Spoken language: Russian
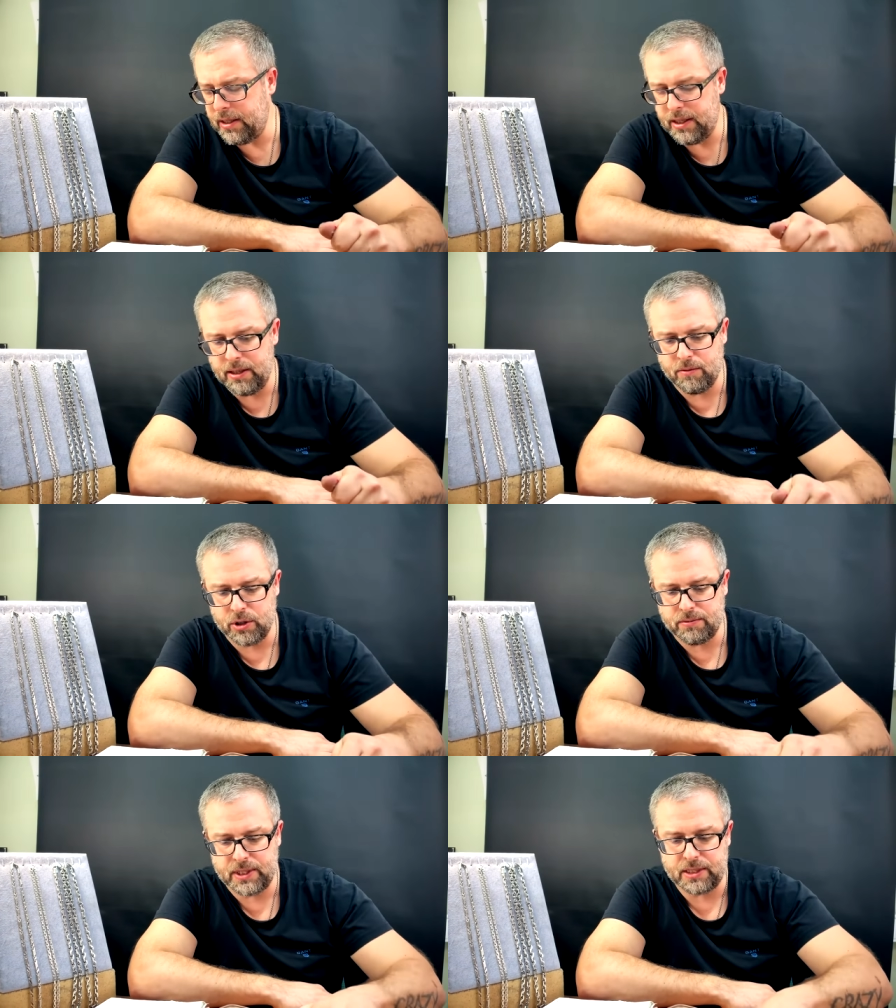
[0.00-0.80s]
И
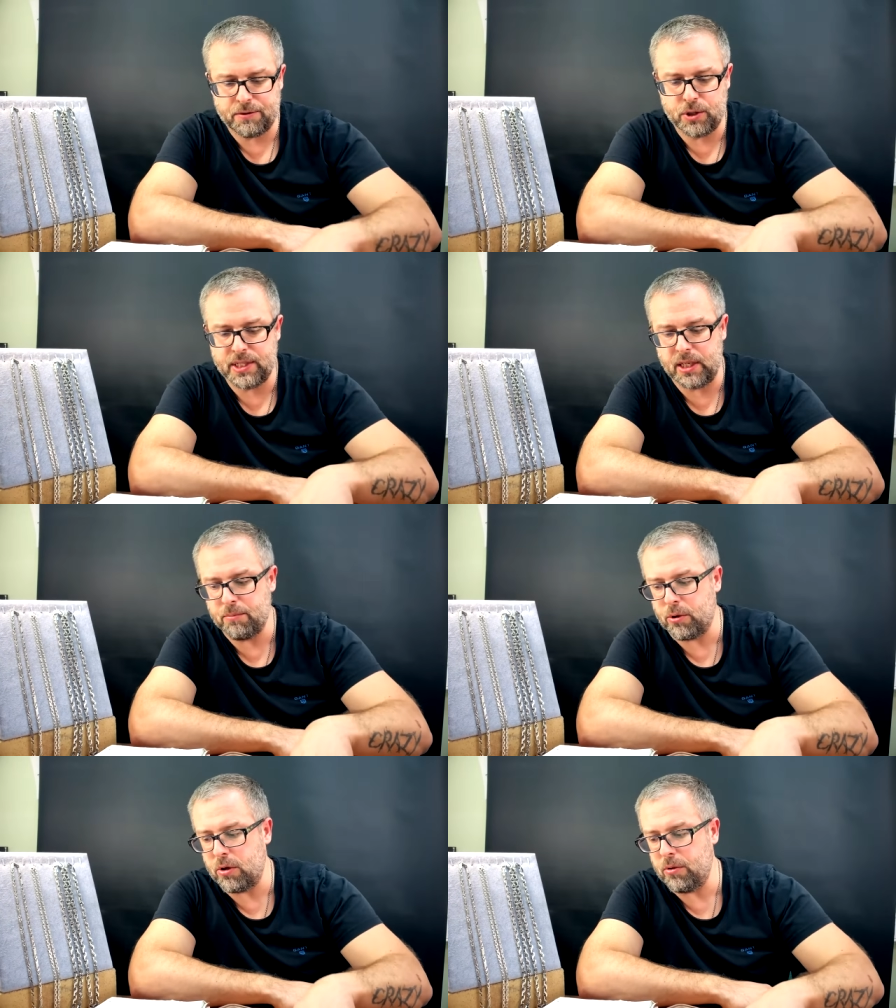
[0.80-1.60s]
вот, вот это все
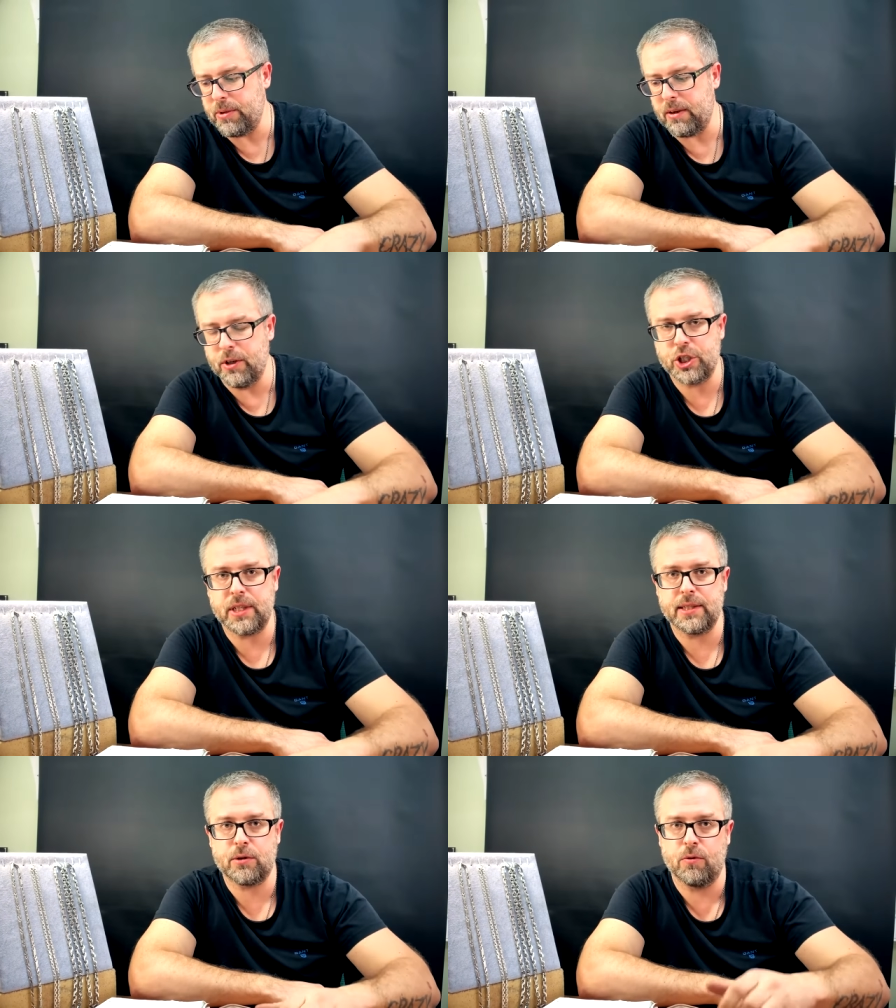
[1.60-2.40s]
серебро у меня
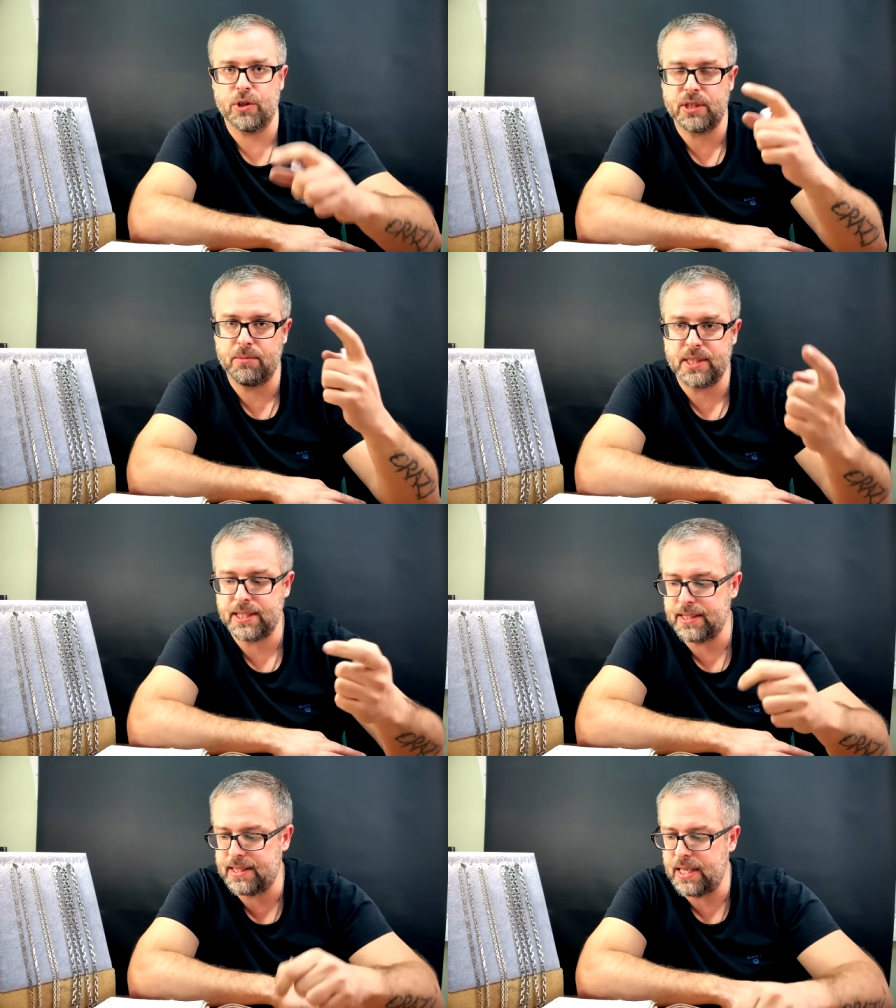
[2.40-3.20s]
вышло
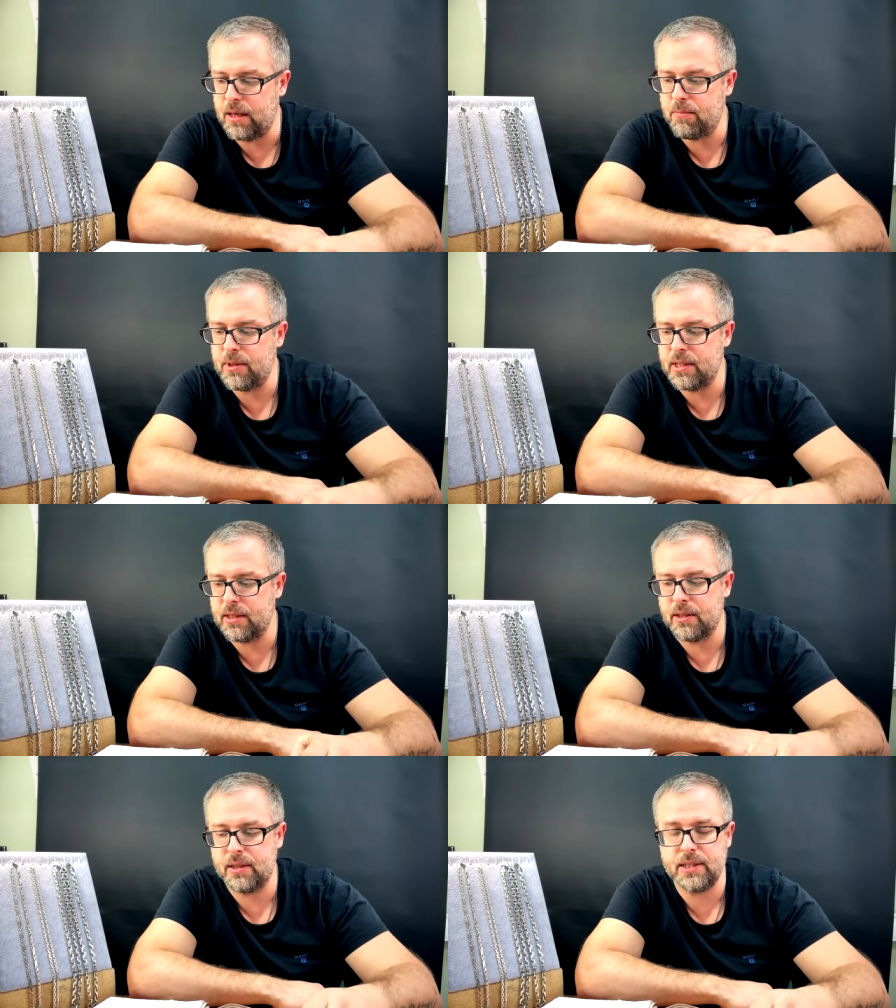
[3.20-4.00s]

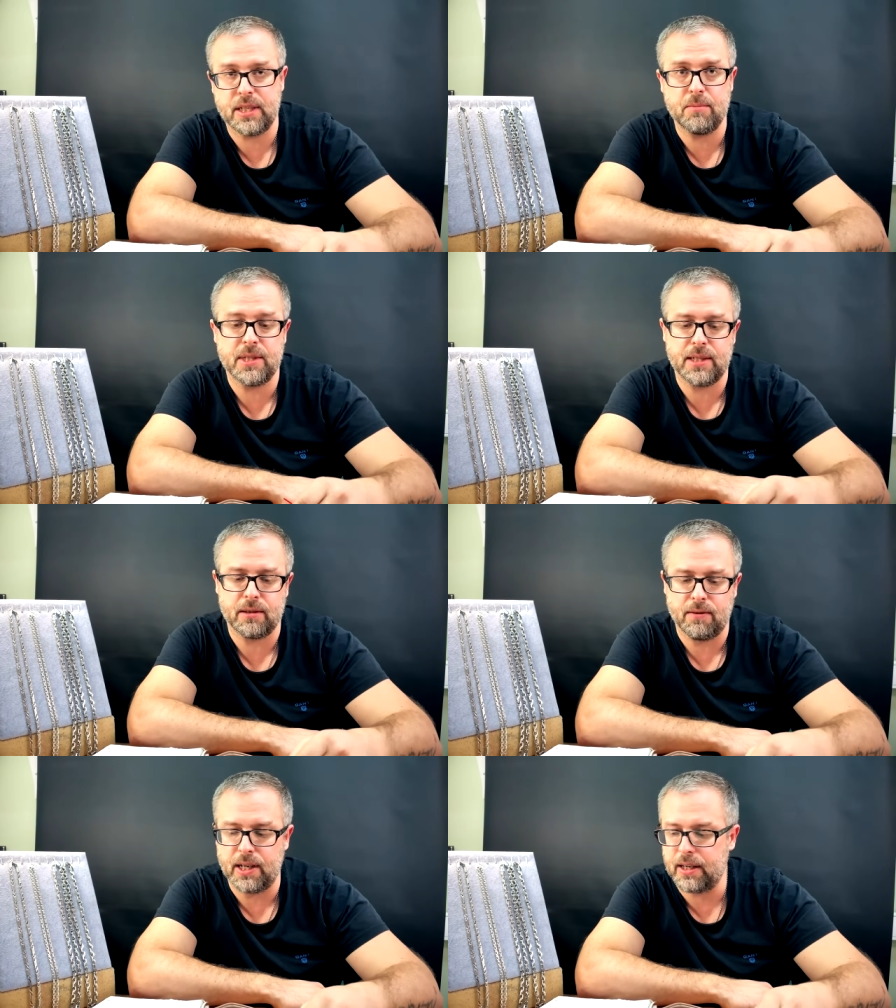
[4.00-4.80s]
187, 72
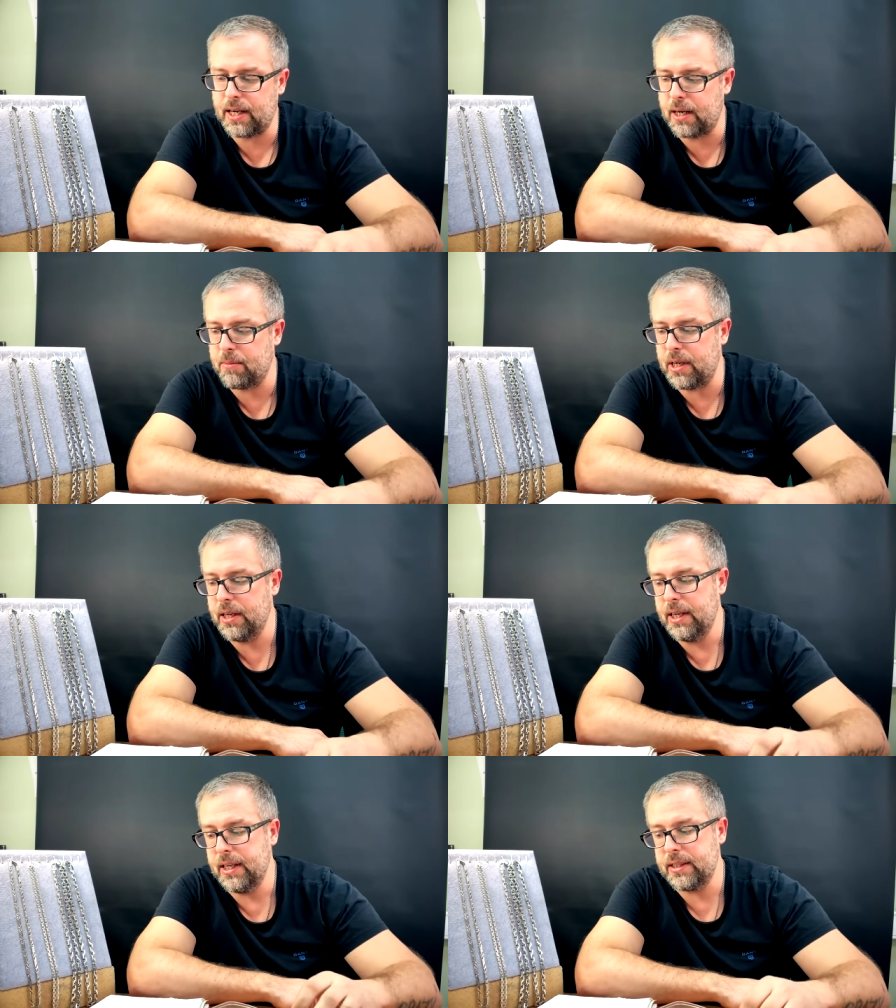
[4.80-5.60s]
э,
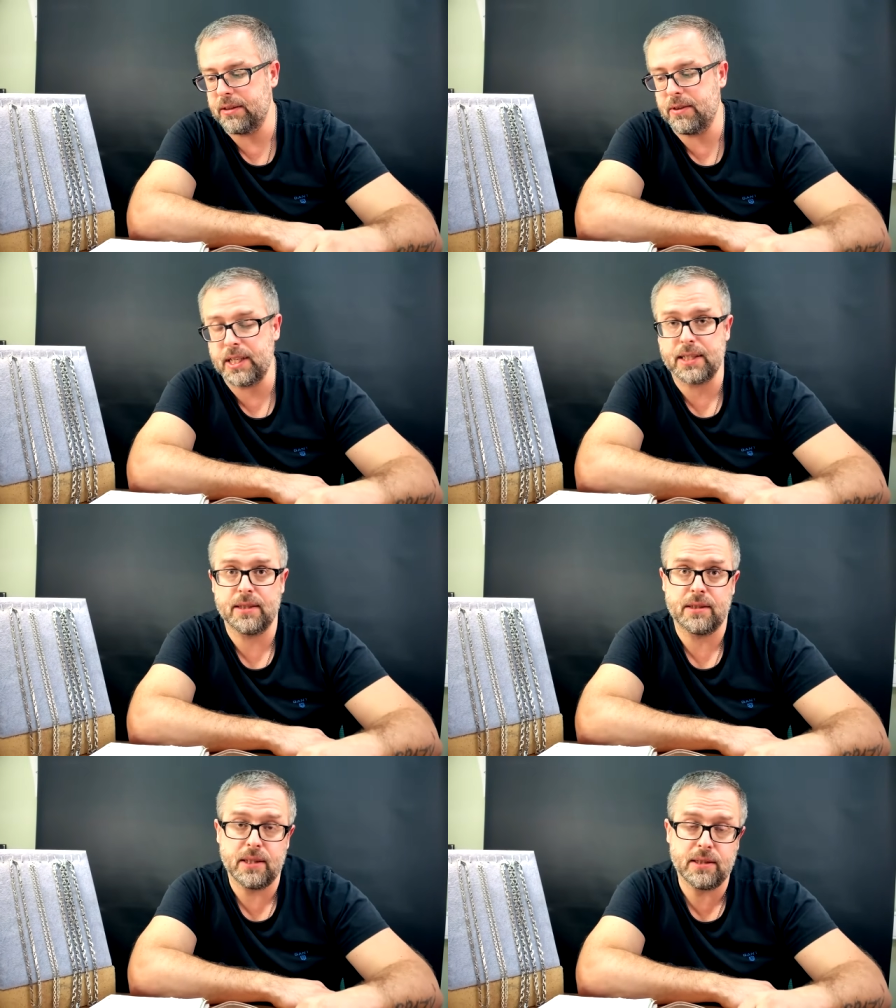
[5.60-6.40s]
грамма на
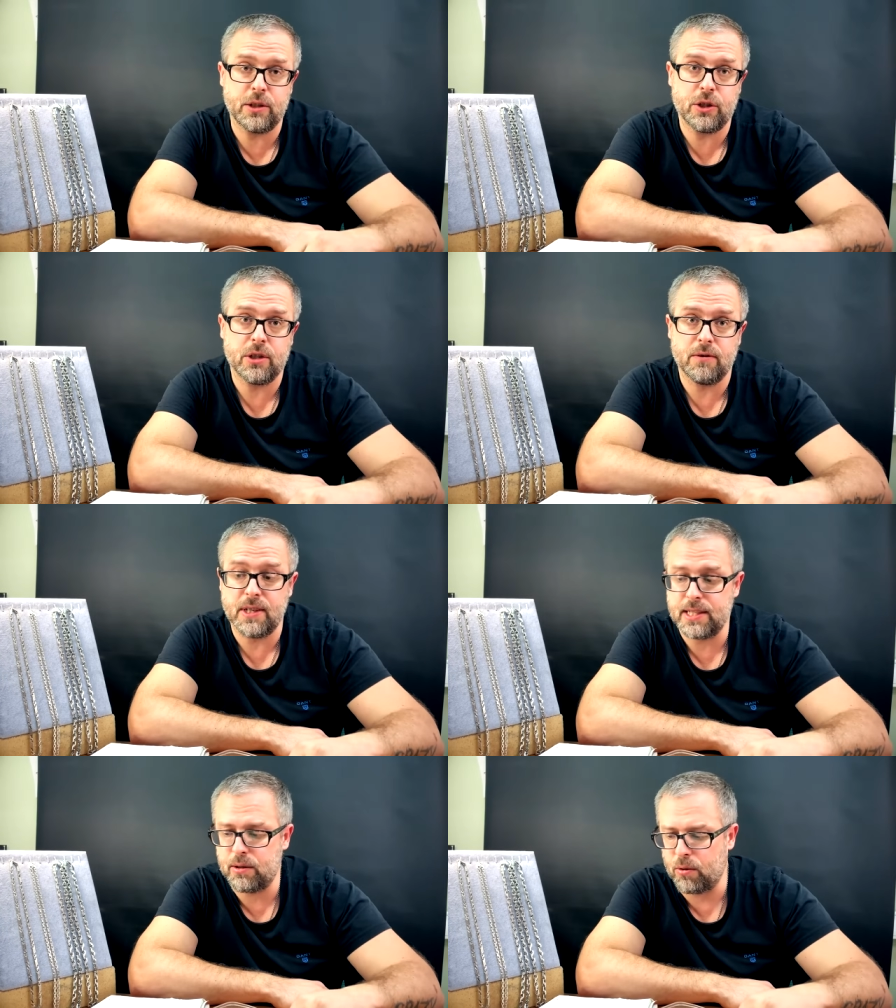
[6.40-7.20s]
12
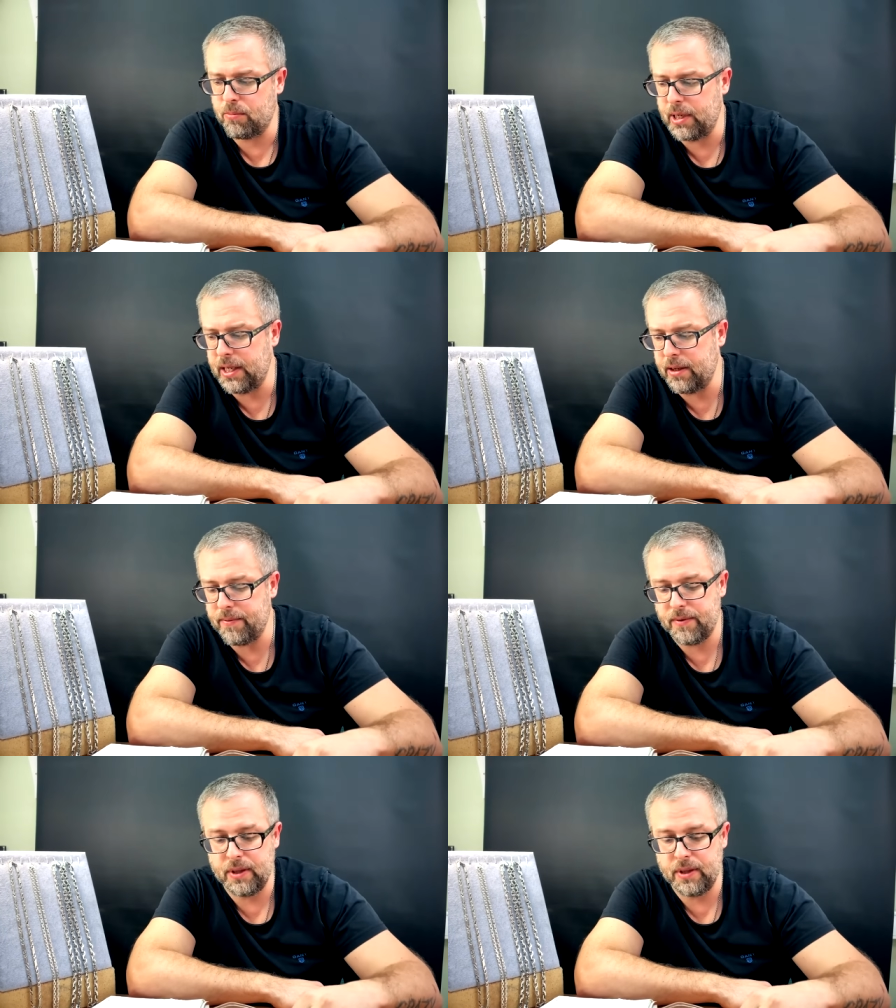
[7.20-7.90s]
200 рублей.